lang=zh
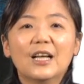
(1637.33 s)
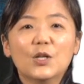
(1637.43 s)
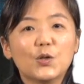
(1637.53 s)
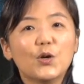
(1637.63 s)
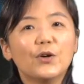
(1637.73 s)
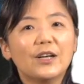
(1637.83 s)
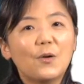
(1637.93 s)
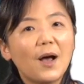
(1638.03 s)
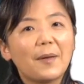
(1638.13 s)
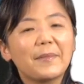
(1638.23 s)
最后一个
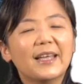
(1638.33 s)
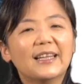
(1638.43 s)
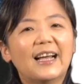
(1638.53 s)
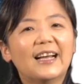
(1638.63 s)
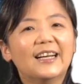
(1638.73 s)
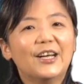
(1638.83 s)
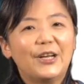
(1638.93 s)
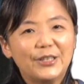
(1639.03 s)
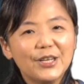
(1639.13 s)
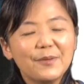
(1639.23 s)
画面啊，
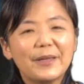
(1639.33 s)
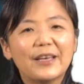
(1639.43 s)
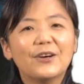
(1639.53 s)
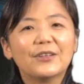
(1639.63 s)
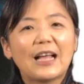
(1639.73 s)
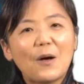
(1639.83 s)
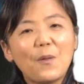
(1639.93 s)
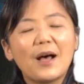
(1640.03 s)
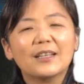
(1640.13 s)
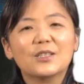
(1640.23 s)
很特别哦。他
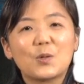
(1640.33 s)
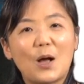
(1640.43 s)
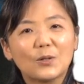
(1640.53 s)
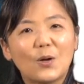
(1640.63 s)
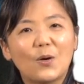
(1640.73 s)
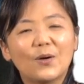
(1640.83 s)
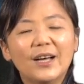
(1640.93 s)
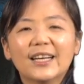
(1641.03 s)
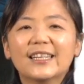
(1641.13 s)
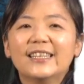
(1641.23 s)
画的床头
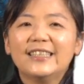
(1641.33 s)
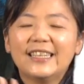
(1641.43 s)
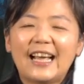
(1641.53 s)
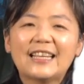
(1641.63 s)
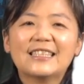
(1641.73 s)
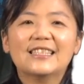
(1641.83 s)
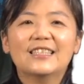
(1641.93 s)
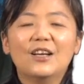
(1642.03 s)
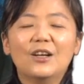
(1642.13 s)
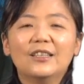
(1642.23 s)
跟一开始
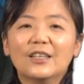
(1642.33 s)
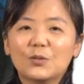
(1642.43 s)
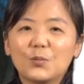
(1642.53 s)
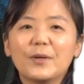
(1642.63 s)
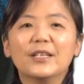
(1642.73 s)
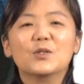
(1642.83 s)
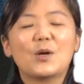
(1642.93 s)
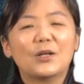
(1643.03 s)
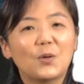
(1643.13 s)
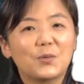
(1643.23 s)
那个图片的
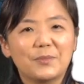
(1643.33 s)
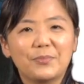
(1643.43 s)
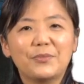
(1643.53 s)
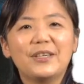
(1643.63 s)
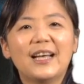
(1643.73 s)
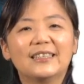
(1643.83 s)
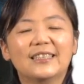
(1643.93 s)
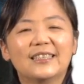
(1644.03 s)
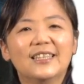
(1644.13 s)
床头是不一样的。